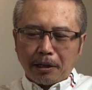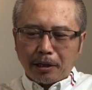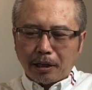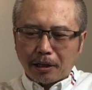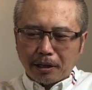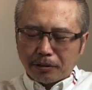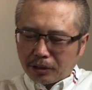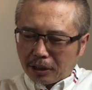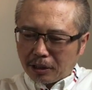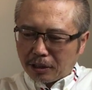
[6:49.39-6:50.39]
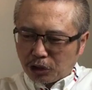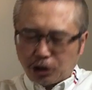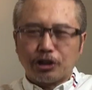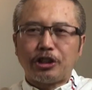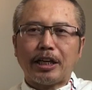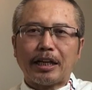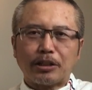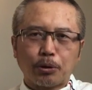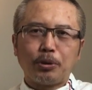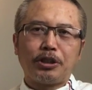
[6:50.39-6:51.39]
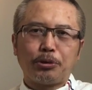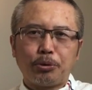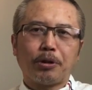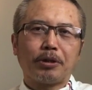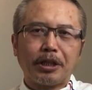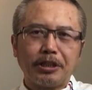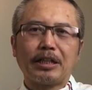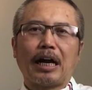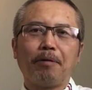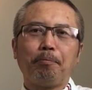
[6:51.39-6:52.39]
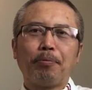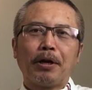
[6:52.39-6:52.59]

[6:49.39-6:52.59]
呃这个时间呢周期需要的更长。